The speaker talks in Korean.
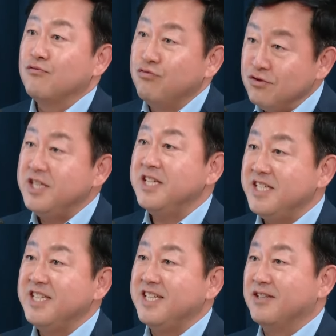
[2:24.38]

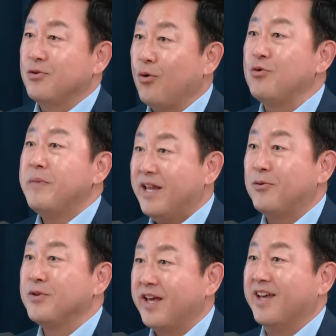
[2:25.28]
군인이 녹음해
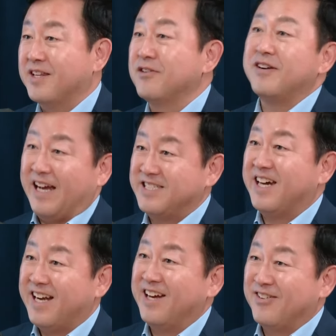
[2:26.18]
놓은 게
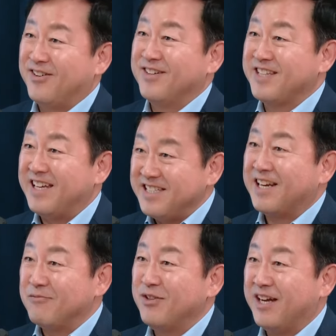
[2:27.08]
드러나잖아요. 딴
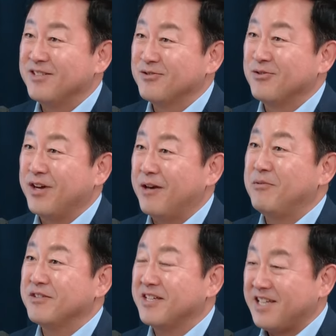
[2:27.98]
사람도 아니고 네.
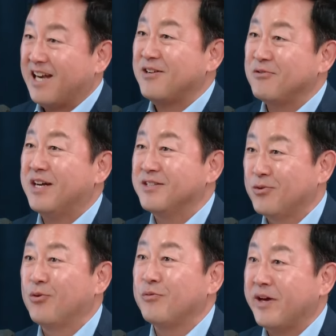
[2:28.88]
해병대 사령관이
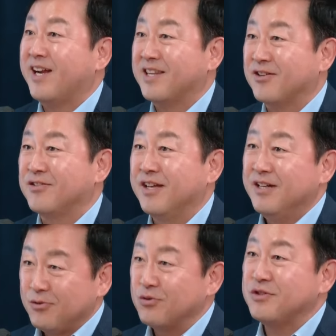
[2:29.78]
녹음해 네. 놨던
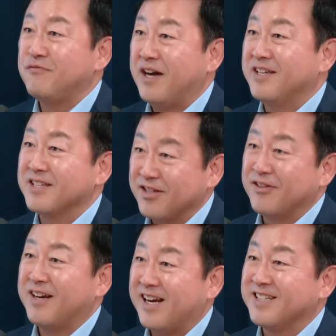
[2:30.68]
녹취 파일이
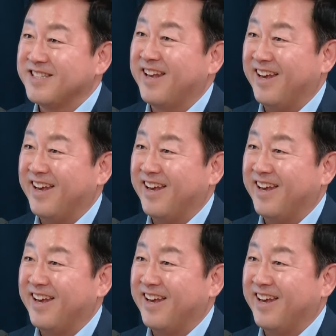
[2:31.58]
드러나는데.